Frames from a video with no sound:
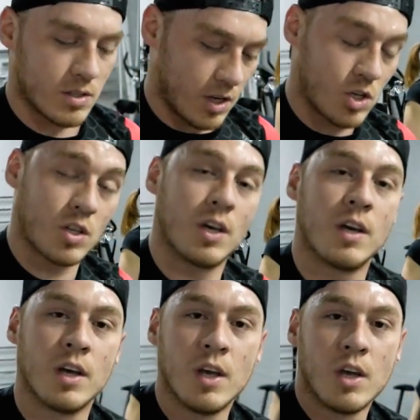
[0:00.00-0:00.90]
значит,
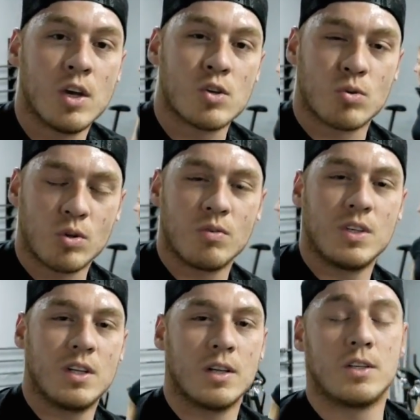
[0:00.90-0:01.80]
что-то вы
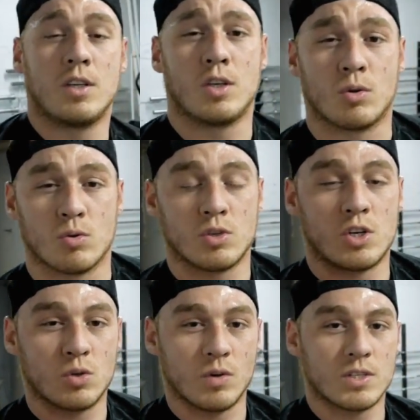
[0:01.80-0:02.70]
делаете не то,
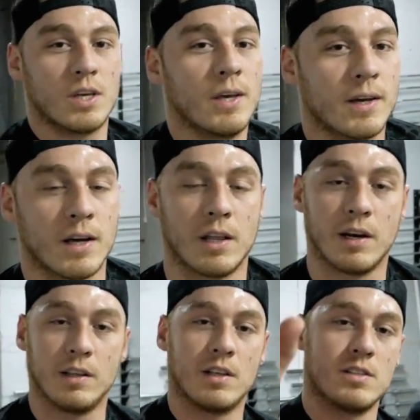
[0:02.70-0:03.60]
значит, у вас
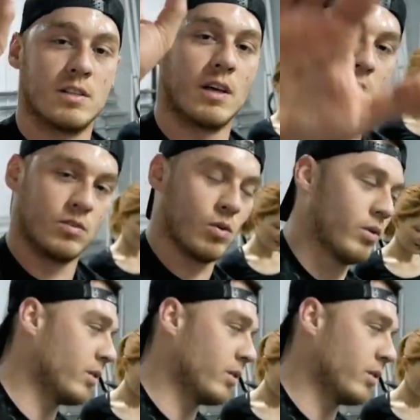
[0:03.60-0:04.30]
калорийность не та. Все.